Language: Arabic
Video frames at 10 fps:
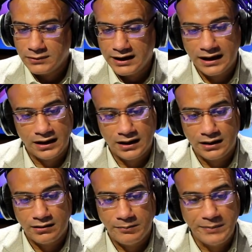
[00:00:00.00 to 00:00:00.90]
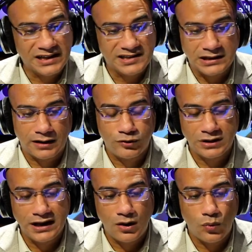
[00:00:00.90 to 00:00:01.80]
آه، مينا سنغافوره
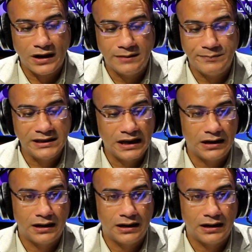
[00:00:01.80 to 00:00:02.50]
ده هو المينا